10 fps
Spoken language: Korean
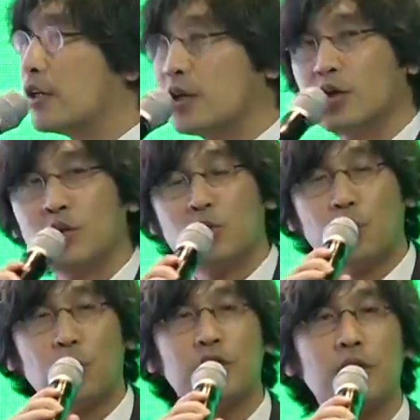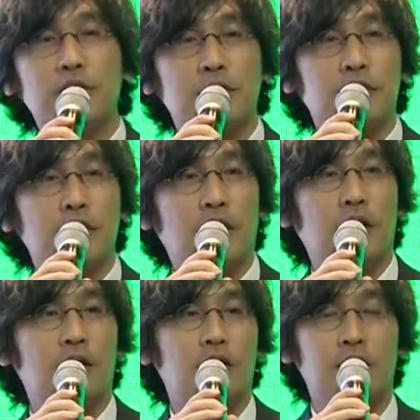이 도전
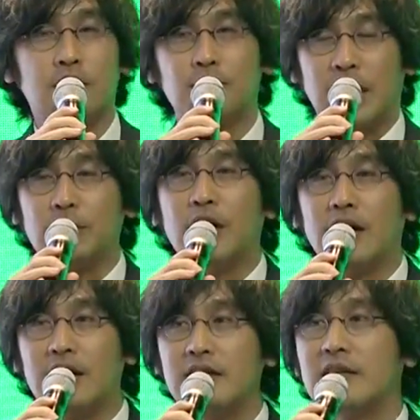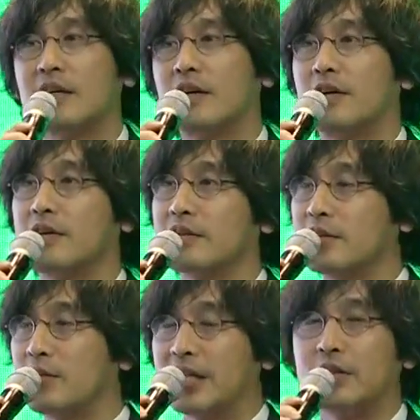어,
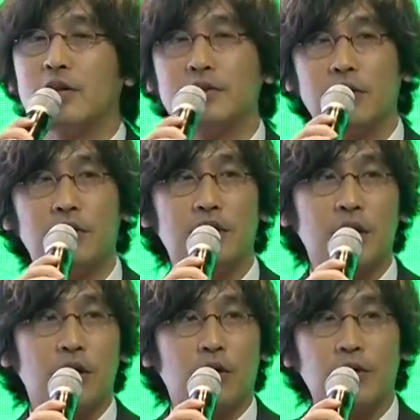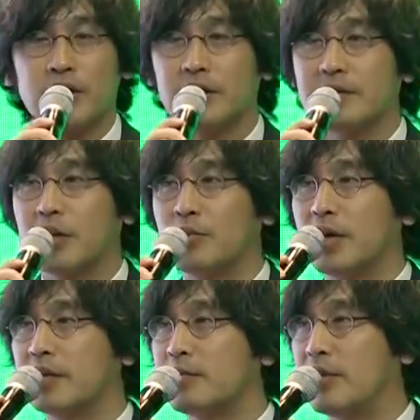만화를 만들어서 거기에
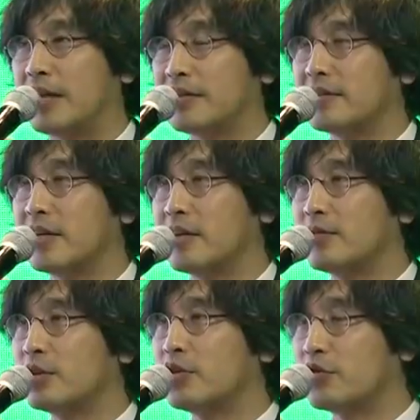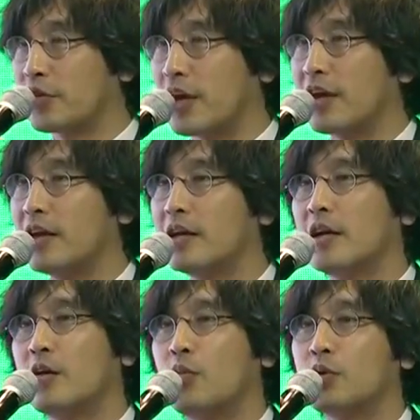참여하는 많은 사람들 중에
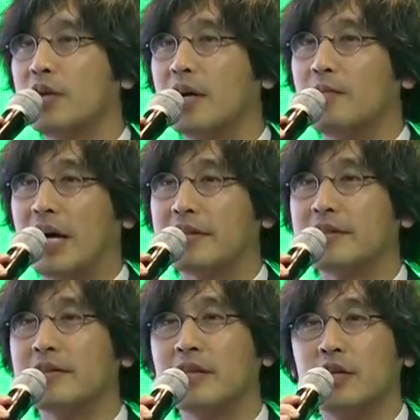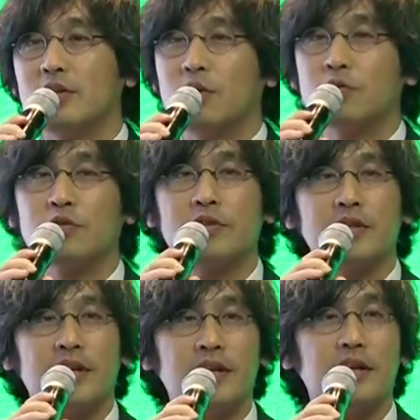보다 많은
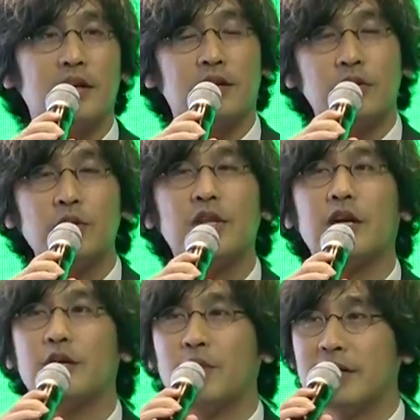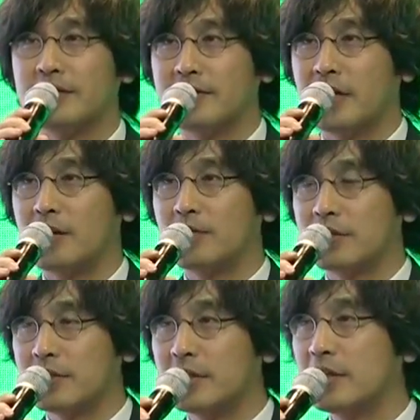청중들의 선택을 받은
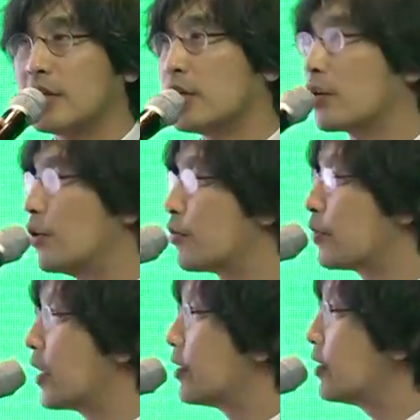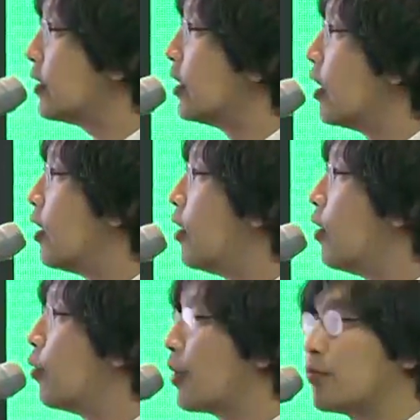사람들을 결국에는
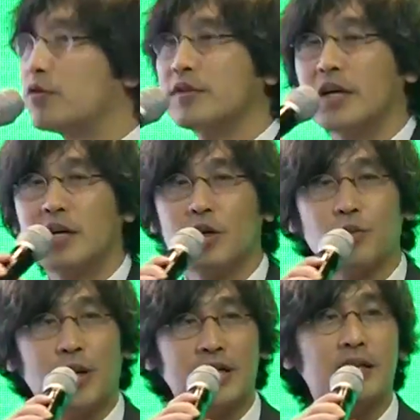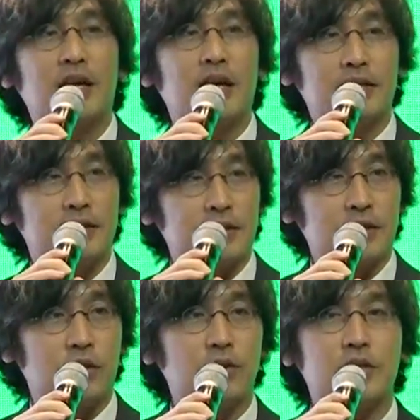어, 웹툰 작가로 발탁하는
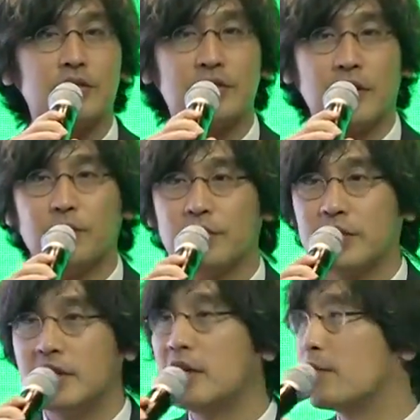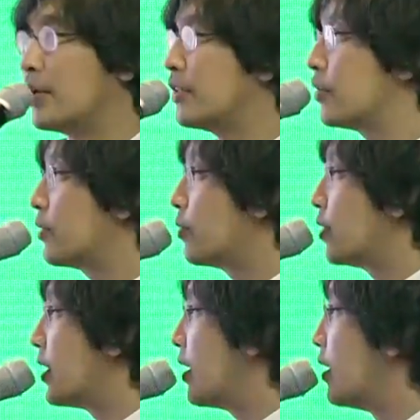그런 시스템을
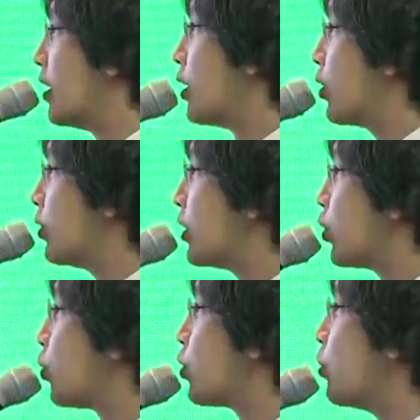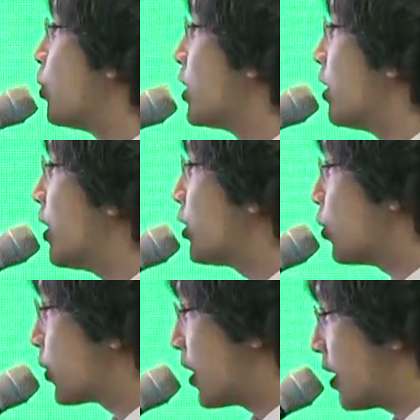만들었습니다. 현재 도전 만화
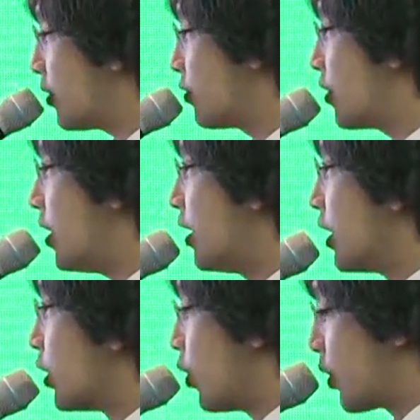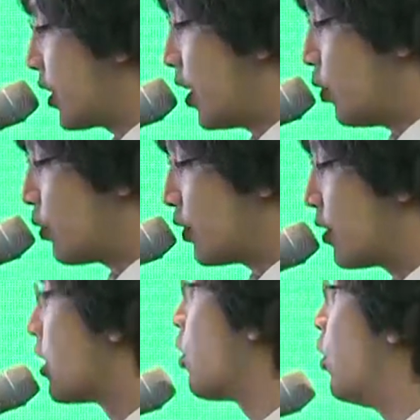활동 작가 수가 여기 나오는
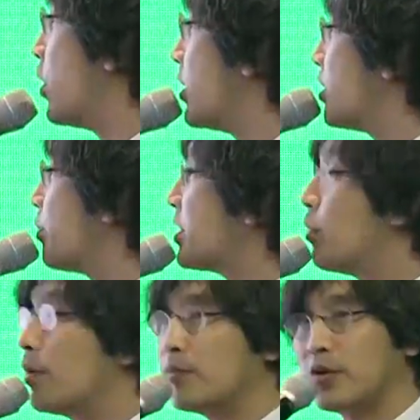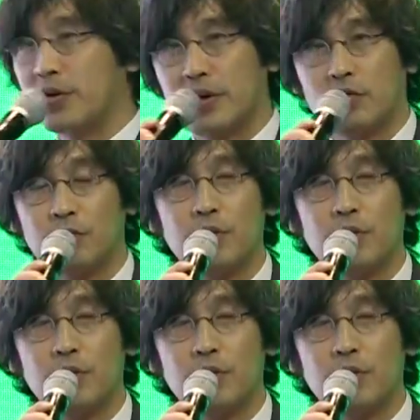거의 14만 명에